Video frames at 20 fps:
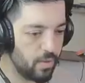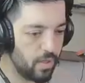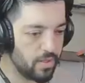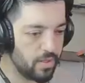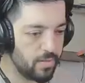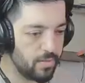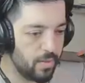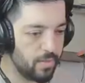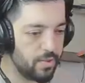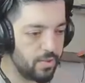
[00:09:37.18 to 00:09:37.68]
Aa
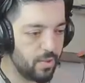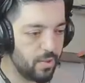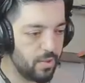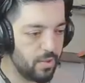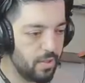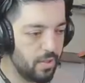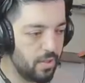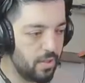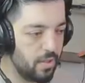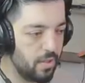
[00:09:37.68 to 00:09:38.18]

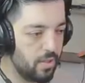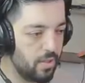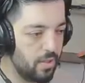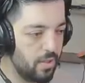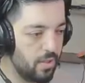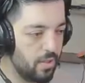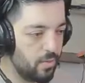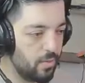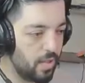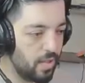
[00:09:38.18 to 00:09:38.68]
uyandırmamış yok.
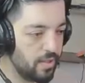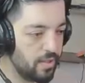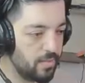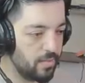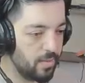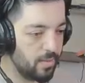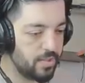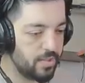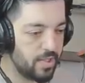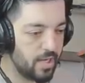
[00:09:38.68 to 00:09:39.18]

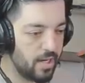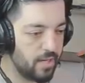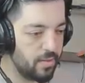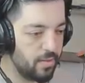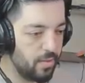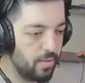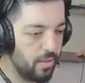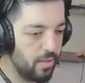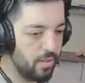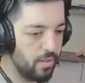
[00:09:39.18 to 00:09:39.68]
Uyandırmamış
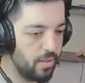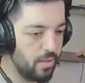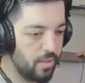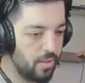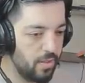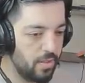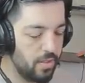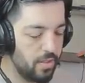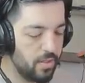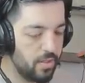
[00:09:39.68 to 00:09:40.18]
yerde o.
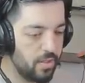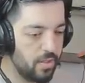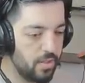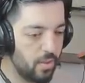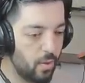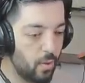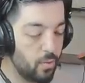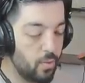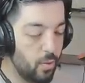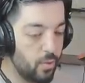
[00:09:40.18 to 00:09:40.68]

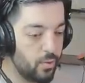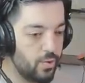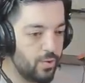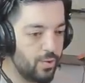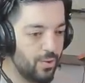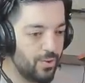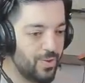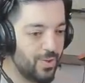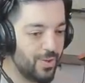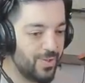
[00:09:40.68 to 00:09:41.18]
O
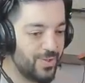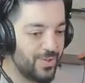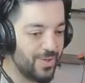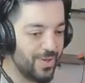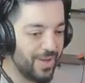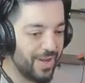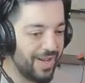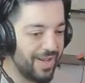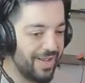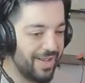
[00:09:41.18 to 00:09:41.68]
koşuyor o
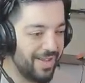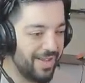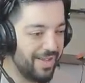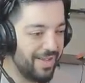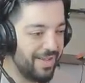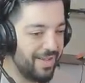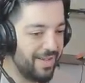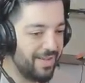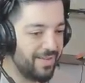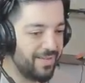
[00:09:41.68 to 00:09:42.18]
koşuyor.
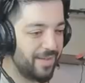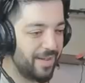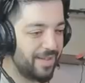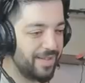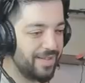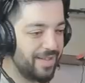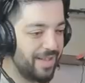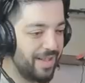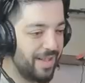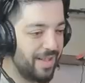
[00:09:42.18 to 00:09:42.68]

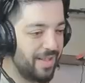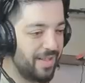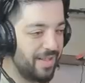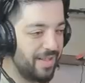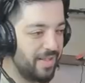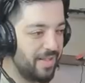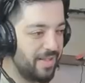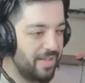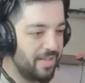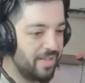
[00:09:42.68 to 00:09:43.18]

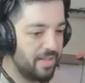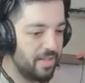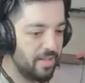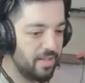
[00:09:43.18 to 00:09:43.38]
Valla.